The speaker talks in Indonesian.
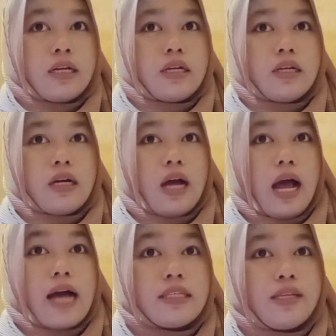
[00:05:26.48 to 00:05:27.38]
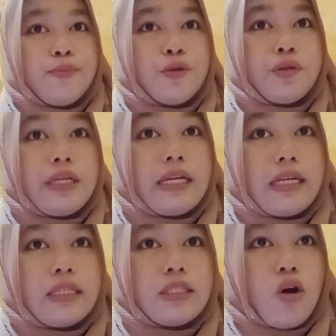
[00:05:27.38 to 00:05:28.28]
E, aksi bunuh
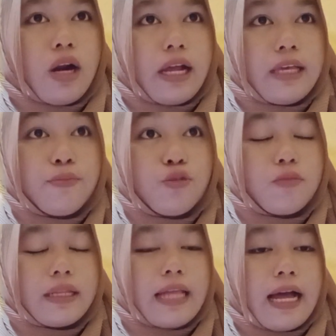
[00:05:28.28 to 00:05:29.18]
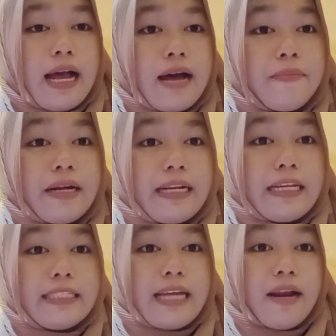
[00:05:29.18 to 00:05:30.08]
diri seorang ibu rumah tangga
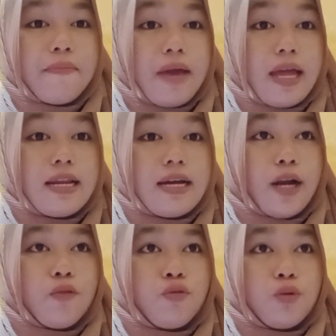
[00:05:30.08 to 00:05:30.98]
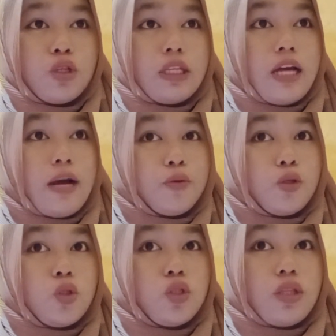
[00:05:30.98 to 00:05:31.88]
berinisial B dengan umur
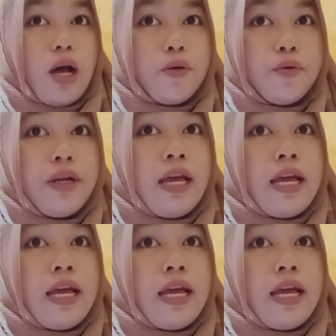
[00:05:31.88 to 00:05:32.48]
37 tahun